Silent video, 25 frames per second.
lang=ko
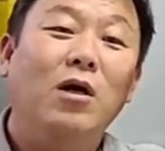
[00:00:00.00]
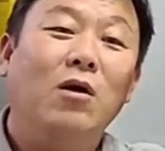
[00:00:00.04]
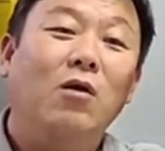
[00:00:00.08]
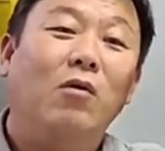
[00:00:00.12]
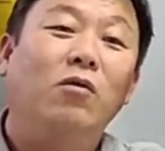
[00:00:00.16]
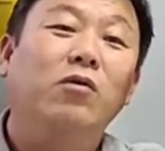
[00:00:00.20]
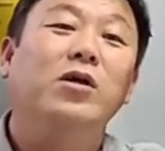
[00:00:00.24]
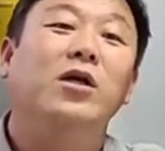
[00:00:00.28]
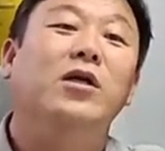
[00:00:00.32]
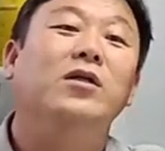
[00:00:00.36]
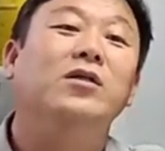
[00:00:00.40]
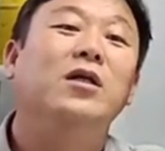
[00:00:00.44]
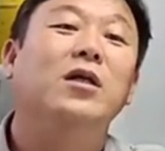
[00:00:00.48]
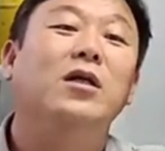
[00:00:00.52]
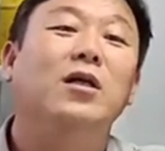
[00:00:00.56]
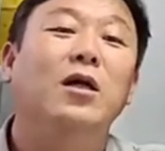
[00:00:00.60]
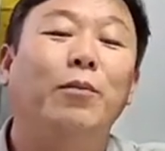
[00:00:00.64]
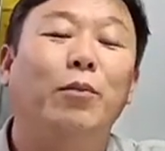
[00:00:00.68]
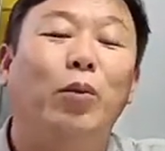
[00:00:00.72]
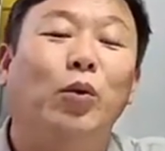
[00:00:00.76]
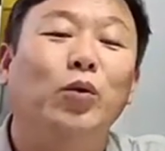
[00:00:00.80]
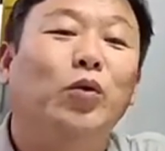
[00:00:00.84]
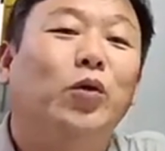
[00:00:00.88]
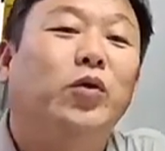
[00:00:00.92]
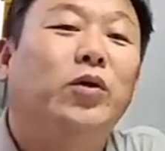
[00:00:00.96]
오늘 연세대가
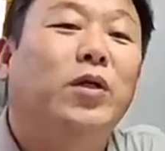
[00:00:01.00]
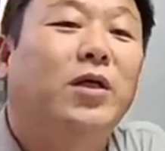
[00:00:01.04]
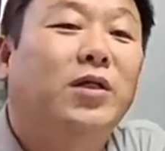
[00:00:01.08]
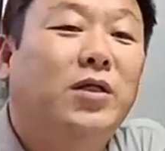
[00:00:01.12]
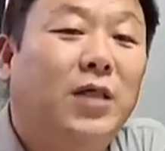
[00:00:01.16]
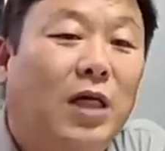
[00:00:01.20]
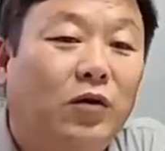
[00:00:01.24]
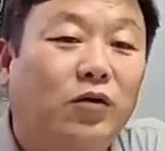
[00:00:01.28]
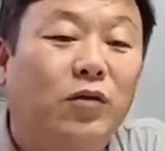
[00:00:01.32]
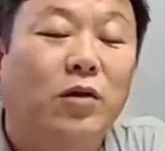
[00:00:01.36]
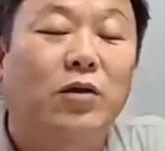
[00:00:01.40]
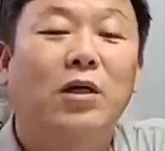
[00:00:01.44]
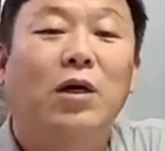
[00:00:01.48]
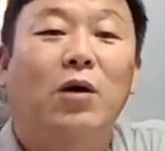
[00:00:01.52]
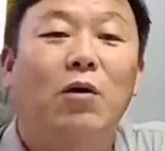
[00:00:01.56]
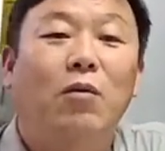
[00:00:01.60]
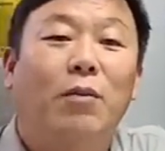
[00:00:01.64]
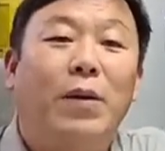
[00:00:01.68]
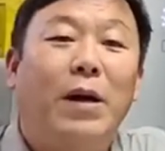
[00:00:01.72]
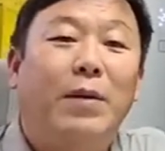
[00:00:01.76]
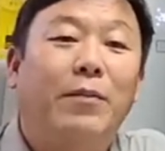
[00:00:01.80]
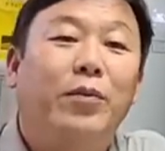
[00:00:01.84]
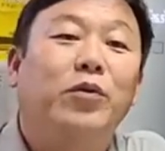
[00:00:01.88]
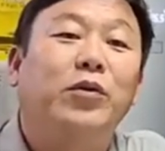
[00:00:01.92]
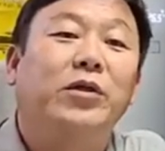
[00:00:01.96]
본조사 착수한다고
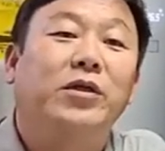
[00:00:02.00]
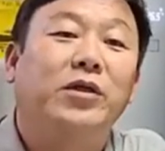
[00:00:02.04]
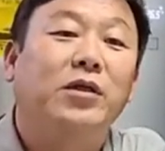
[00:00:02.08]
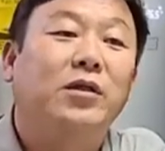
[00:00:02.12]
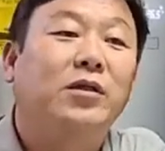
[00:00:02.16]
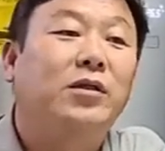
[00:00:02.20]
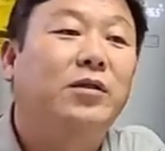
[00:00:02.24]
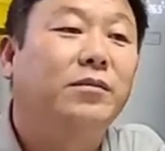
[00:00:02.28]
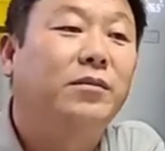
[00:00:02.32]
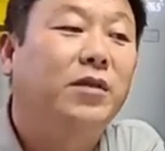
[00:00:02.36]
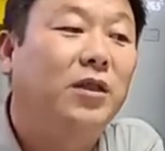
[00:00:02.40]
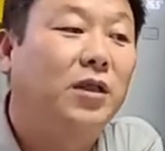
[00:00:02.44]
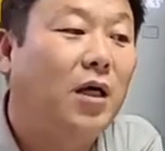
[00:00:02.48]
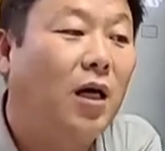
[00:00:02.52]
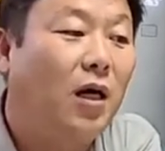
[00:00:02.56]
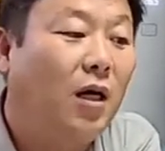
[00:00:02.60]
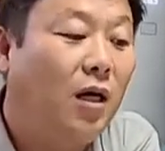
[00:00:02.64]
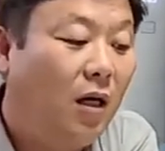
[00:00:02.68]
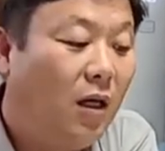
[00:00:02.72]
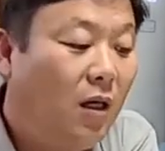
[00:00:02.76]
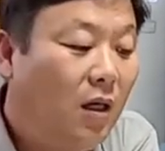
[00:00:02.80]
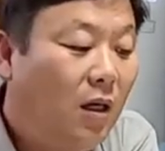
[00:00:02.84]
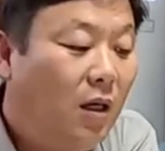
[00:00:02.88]
발표도 있었습니다.